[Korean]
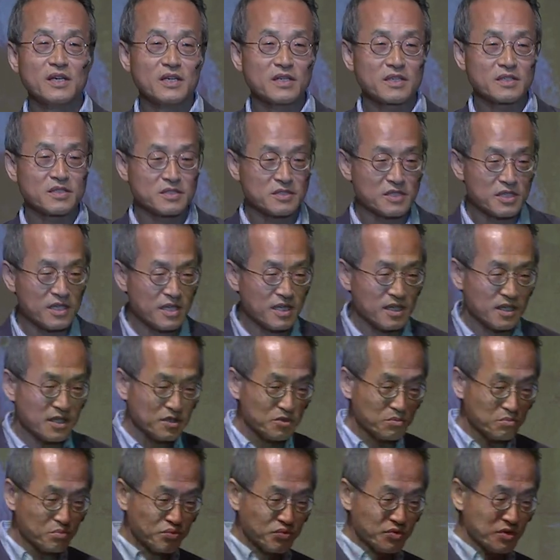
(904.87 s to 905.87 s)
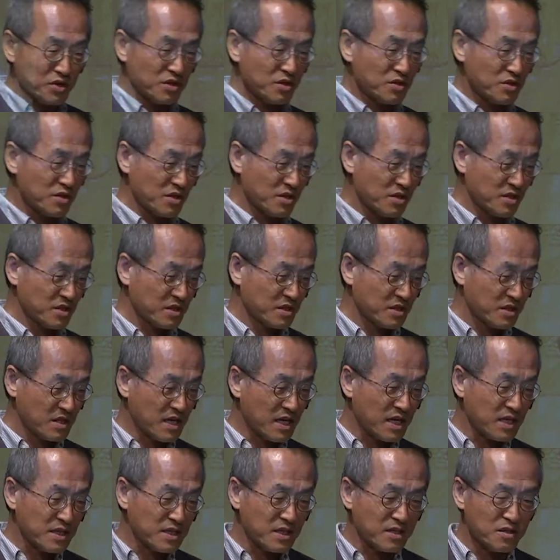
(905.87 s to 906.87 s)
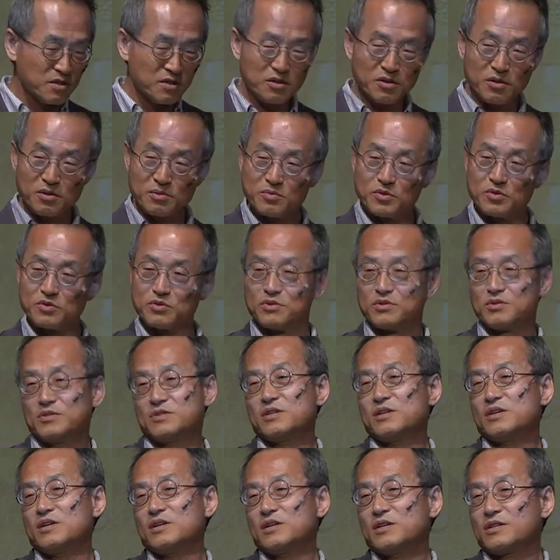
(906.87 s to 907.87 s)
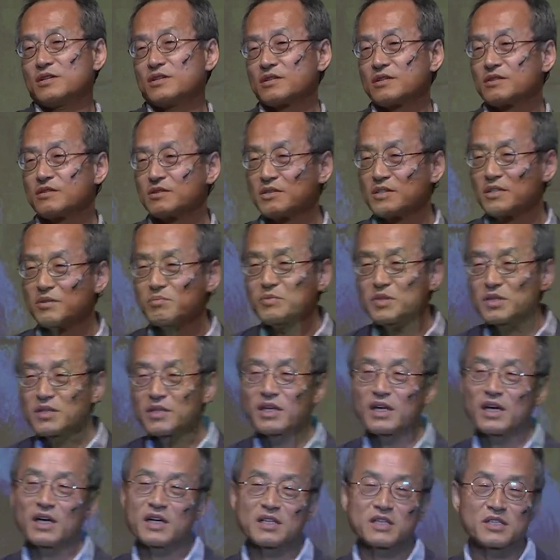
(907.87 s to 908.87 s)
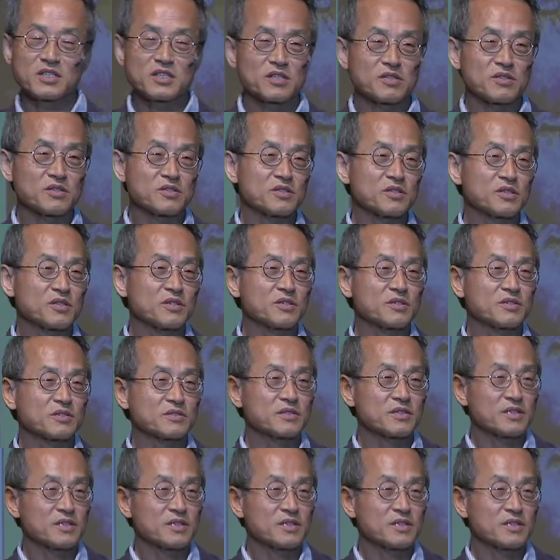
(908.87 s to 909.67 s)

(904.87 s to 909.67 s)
그 사랑하는 부인을 아내를 너무 그 힘들게 하기 싫어서